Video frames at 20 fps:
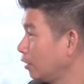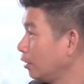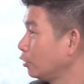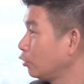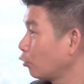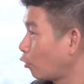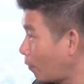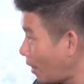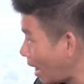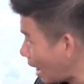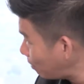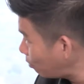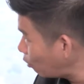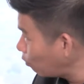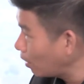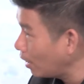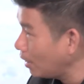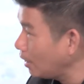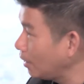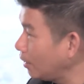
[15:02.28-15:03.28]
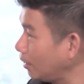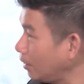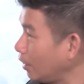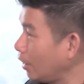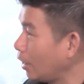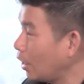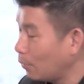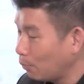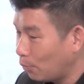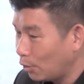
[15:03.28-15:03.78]
เดิมสุขภาพผมก็ดีขึ้น
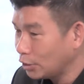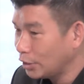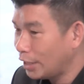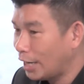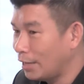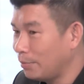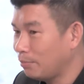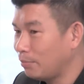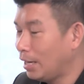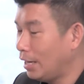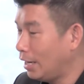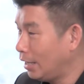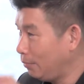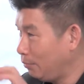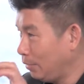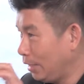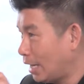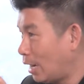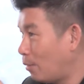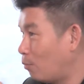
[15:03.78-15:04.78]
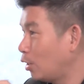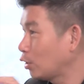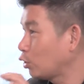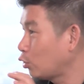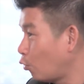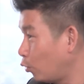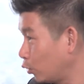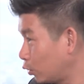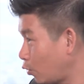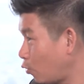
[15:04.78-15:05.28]
เพราะฉะนั้นมันเลยมีคำว่า
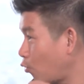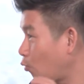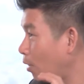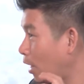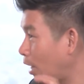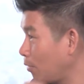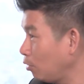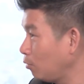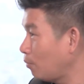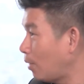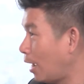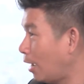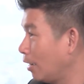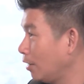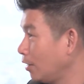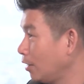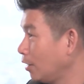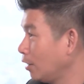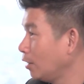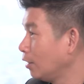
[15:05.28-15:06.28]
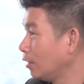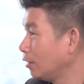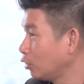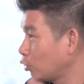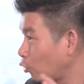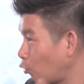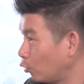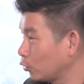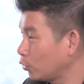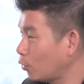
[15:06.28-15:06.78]
total เพิ่มขึ้นมา
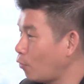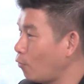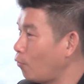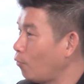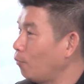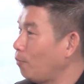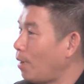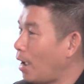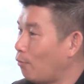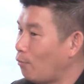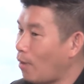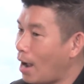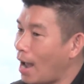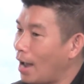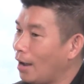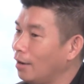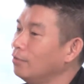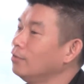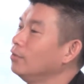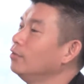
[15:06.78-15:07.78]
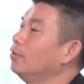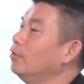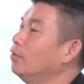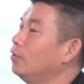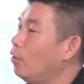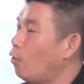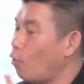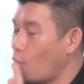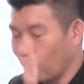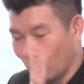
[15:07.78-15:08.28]
total แปลว่าหมายถึงอง
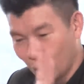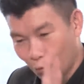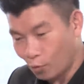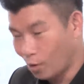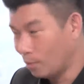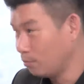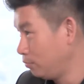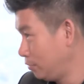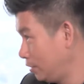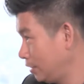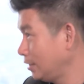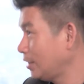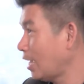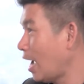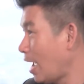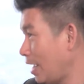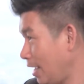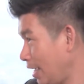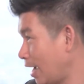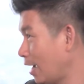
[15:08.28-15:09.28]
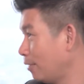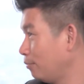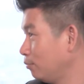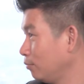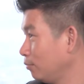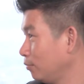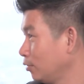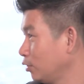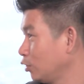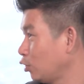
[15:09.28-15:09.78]
ค์รวมทั้งหมดใช่ครับ
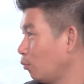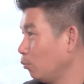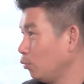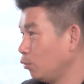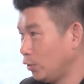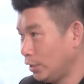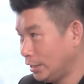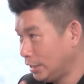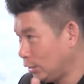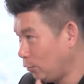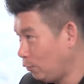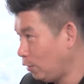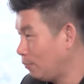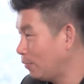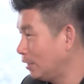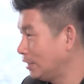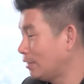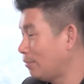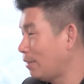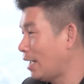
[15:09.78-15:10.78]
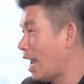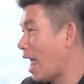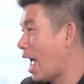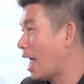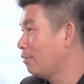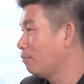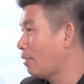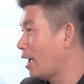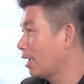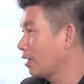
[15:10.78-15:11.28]
สมดุลชีวิตมันจะบาลา
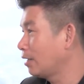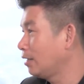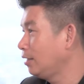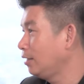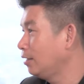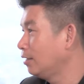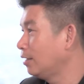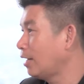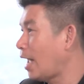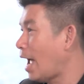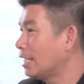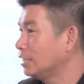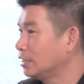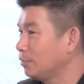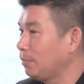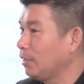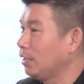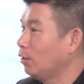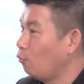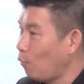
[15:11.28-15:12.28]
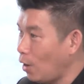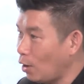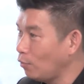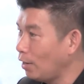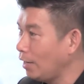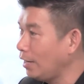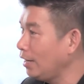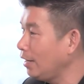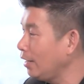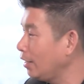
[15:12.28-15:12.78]
นซ์มากขึ้น high speed wealth
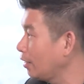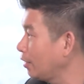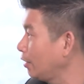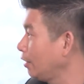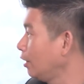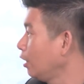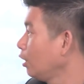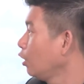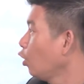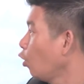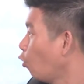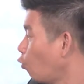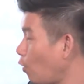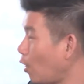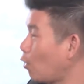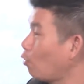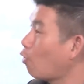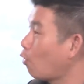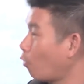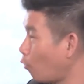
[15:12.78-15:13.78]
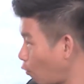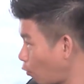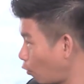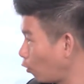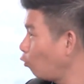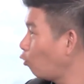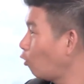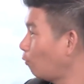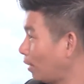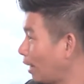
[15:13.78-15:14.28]
ในที่นี้ก็คือ wealth ขององ
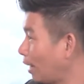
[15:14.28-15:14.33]
ค์รวม